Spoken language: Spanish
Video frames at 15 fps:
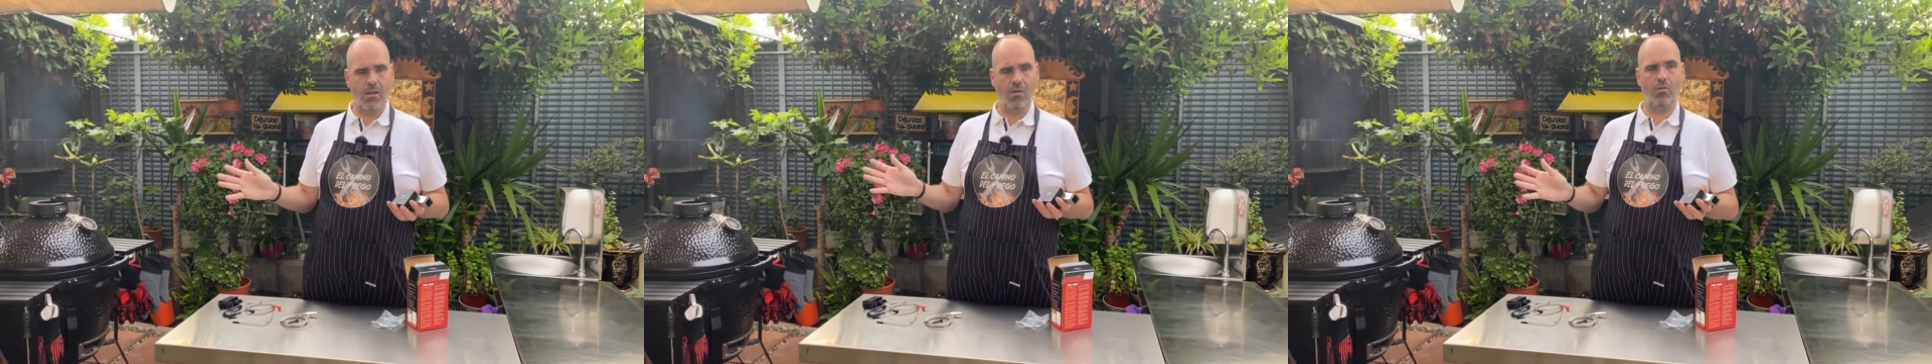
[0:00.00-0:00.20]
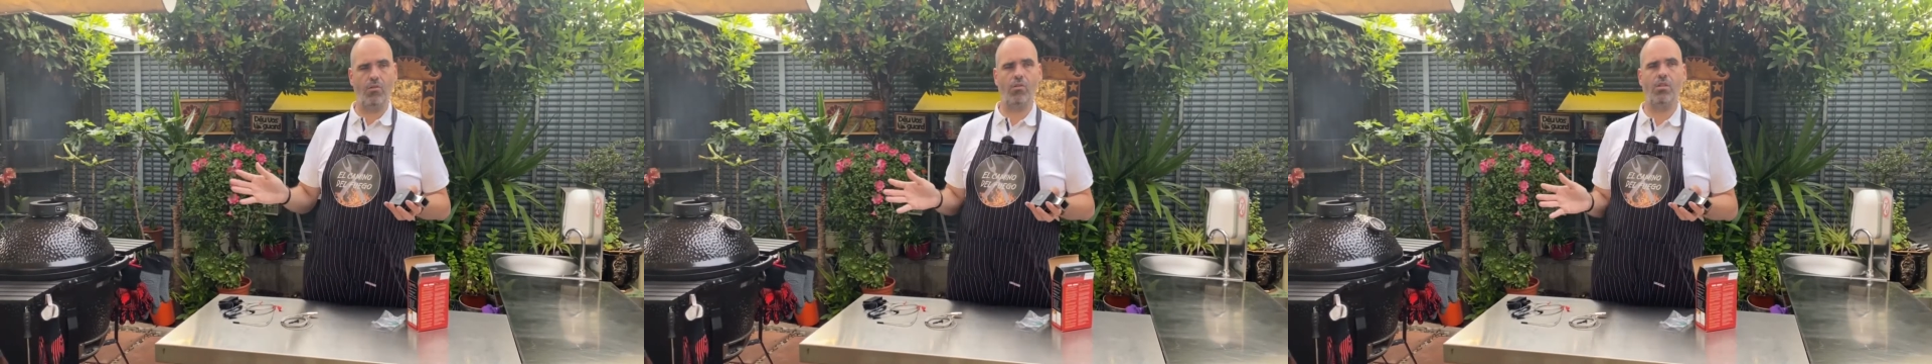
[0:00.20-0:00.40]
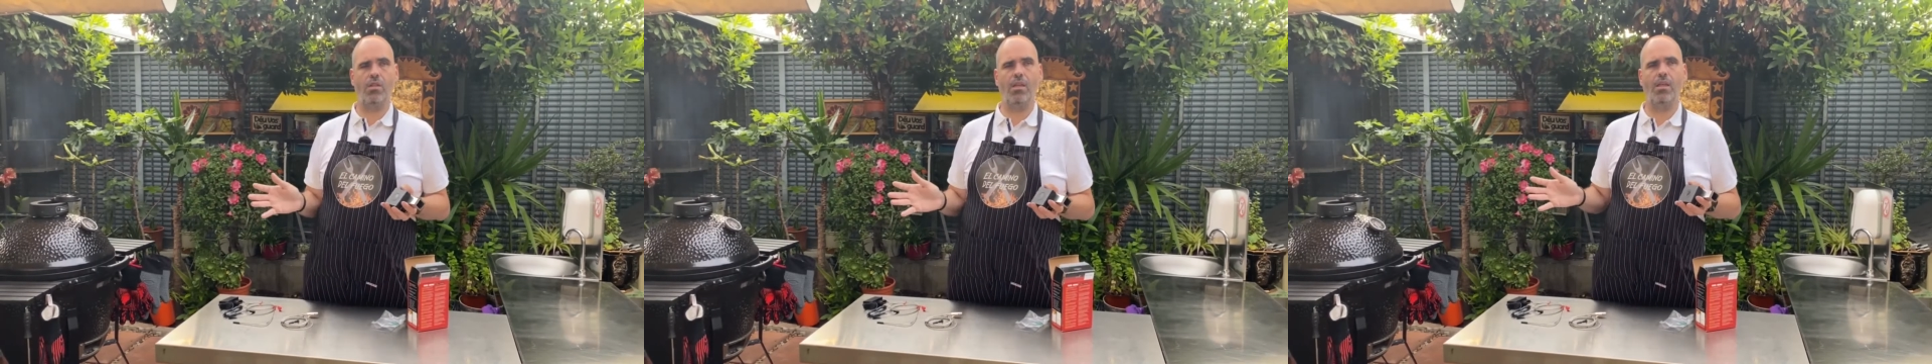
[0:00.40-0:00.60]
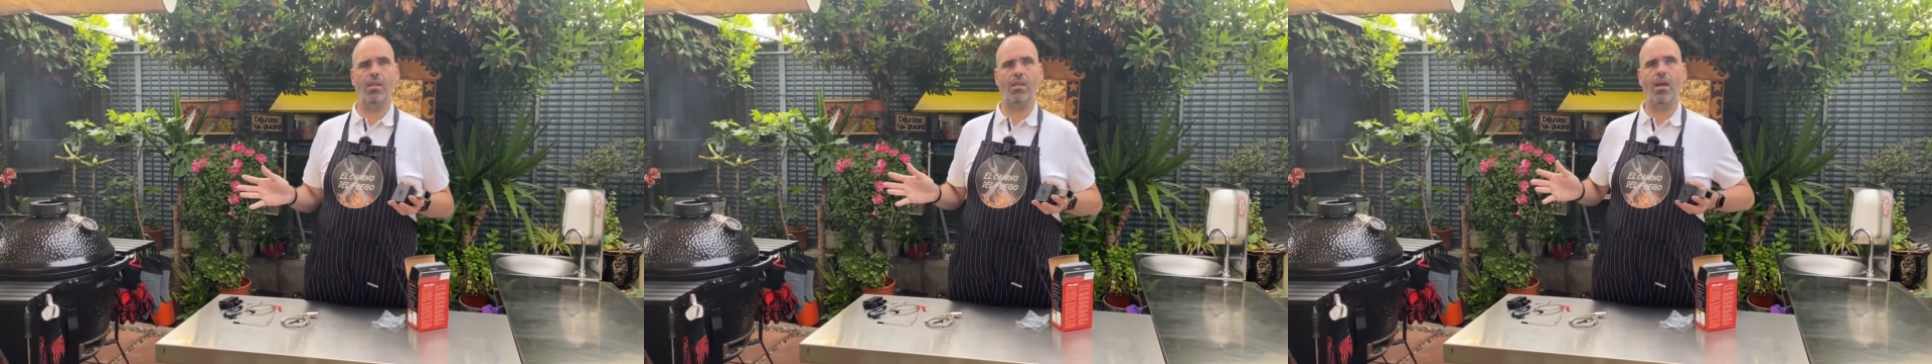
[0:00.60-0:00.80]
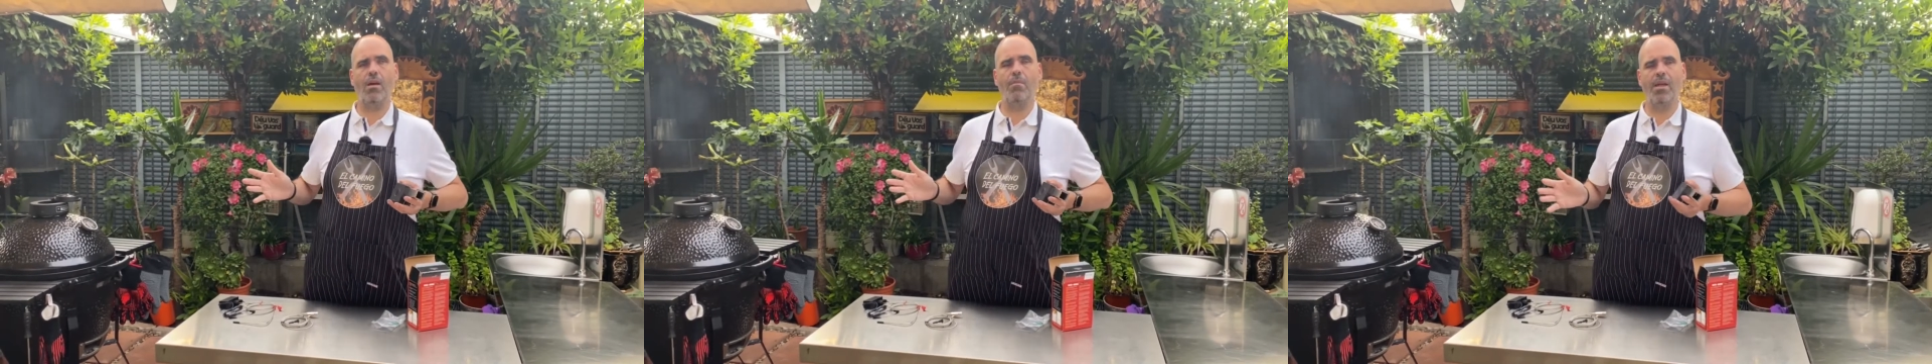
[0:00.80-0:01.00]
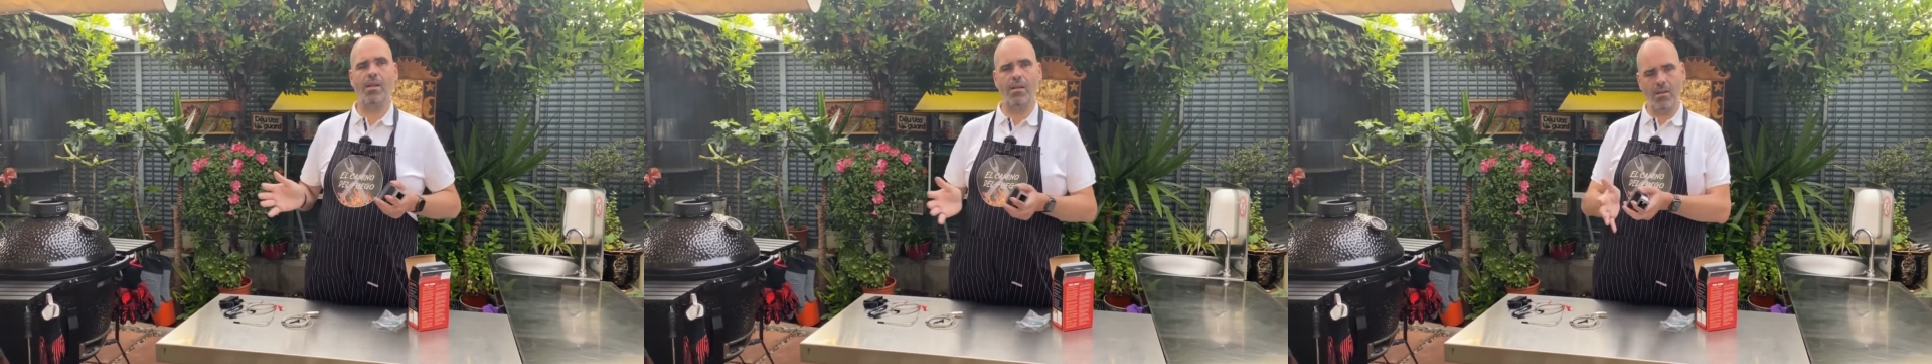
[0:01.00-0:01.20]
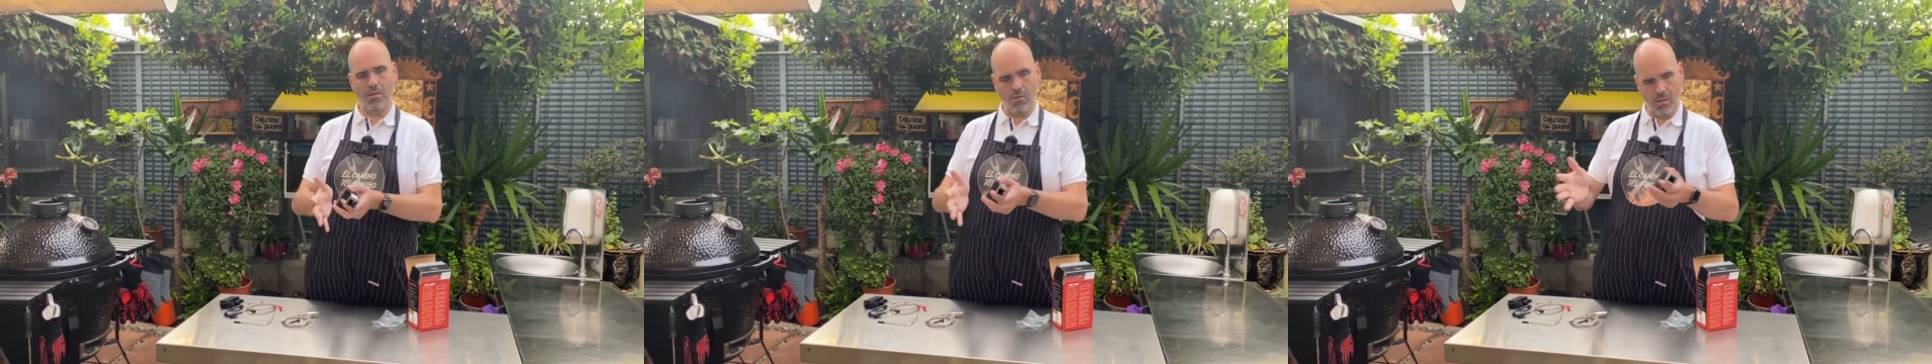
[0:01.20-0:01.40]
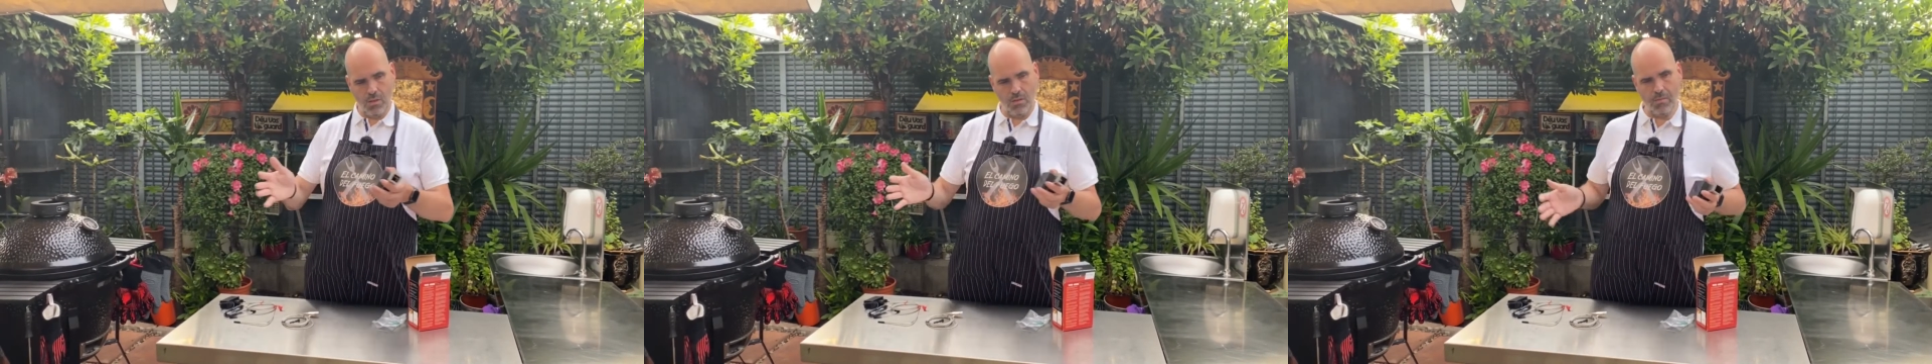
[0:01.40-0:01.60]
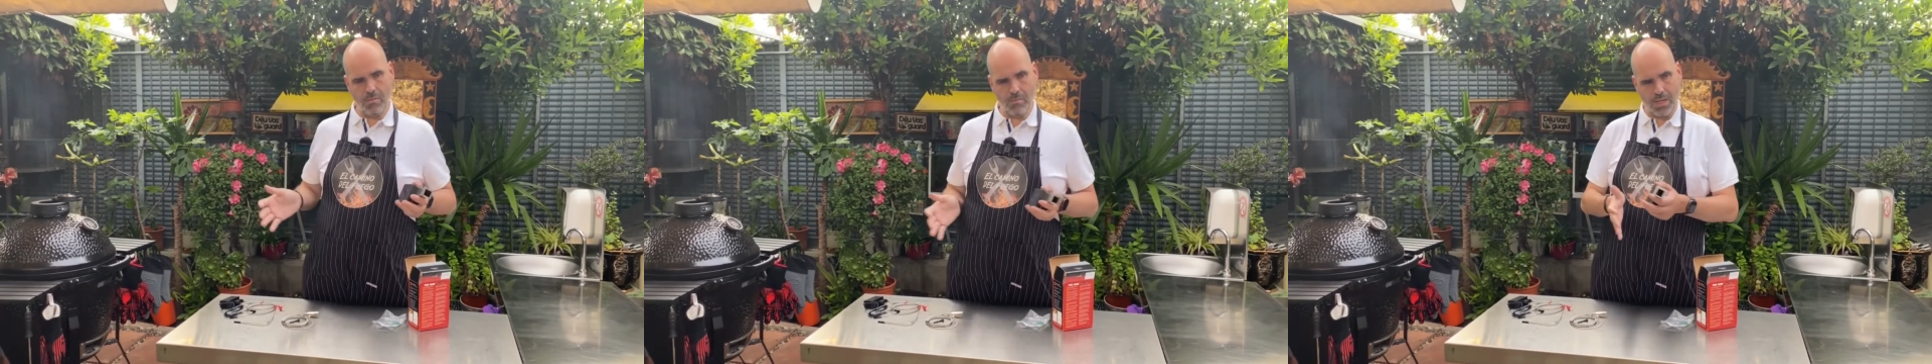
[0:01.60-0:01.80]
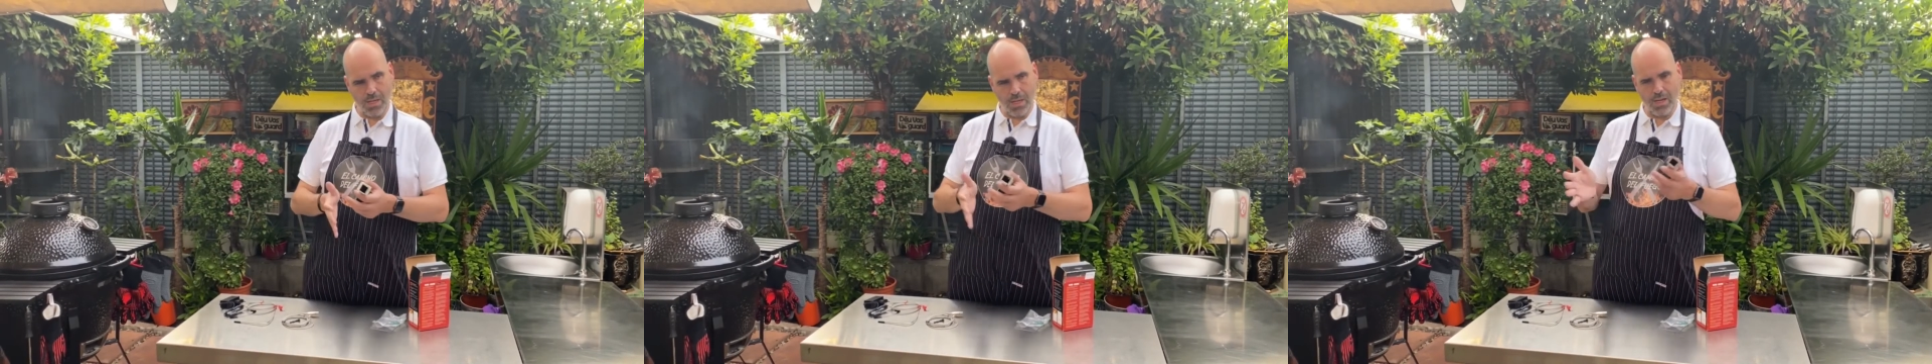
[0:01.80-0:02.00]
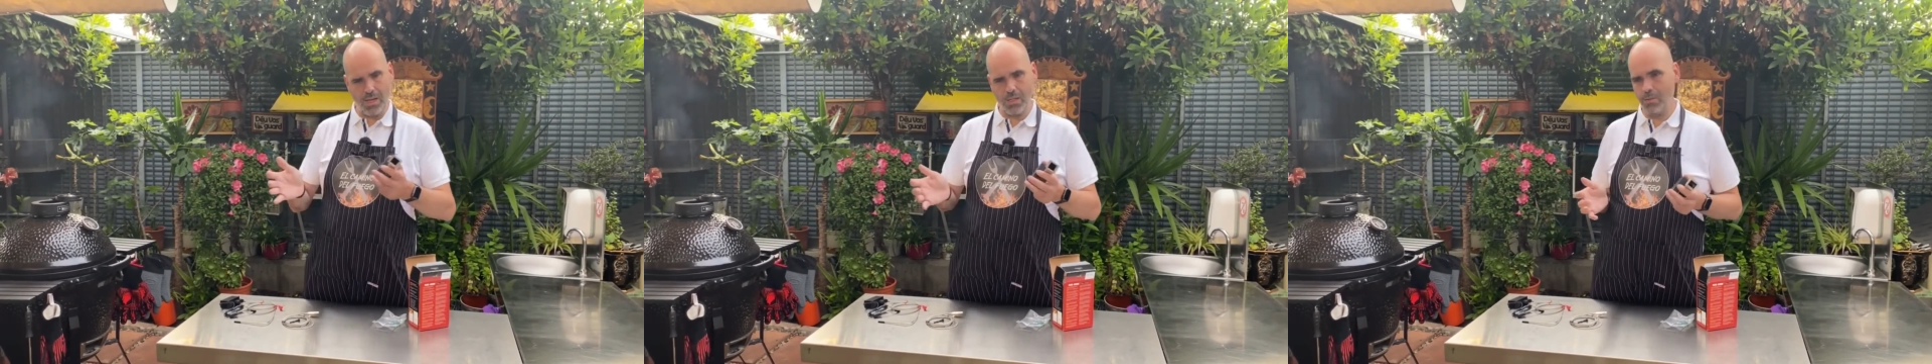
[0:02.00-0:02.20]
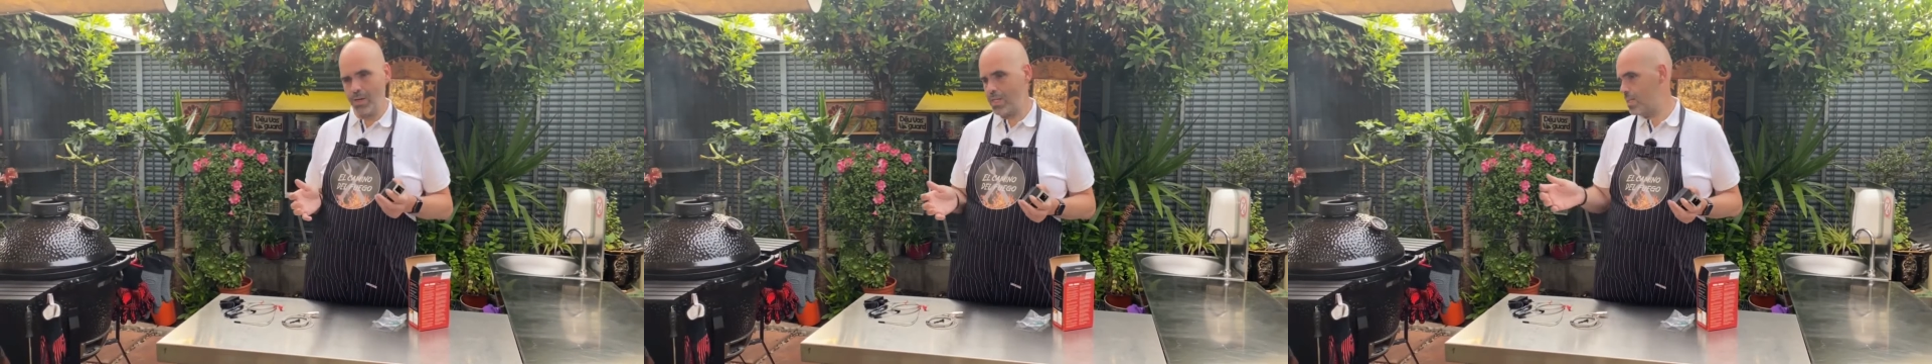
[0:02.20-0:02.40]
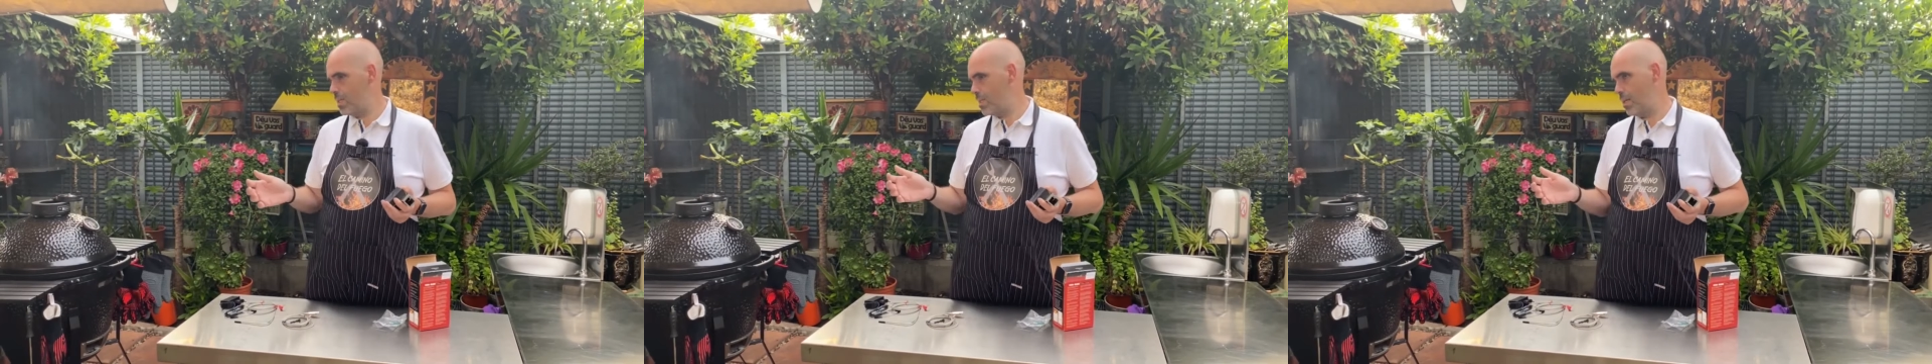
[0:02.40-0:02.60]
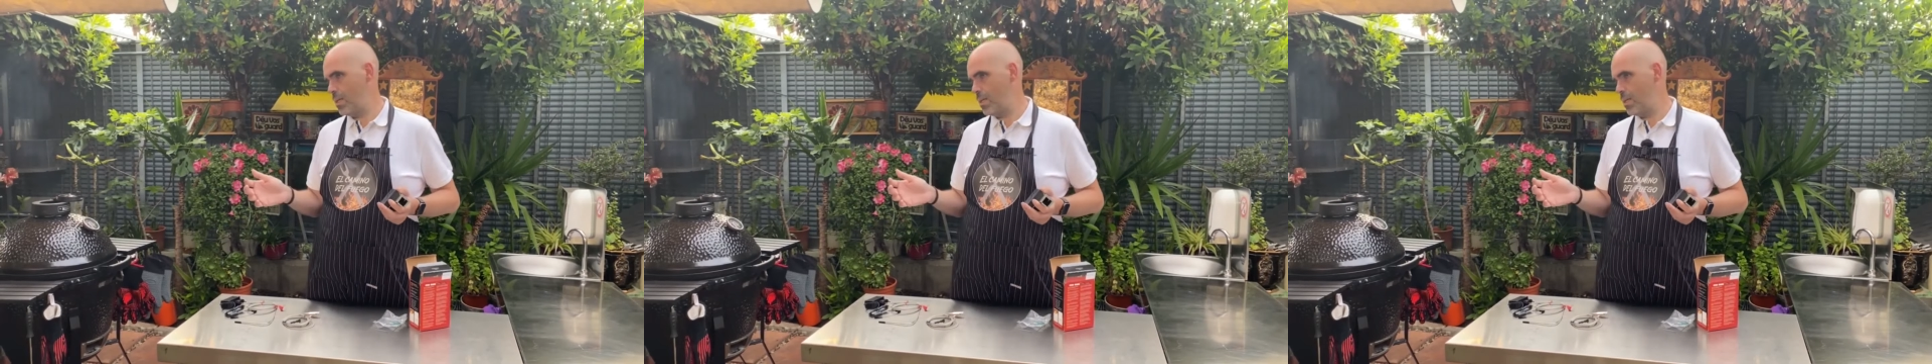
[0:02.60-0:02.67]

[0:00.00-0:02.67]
Los que aman lo de menear las brasas,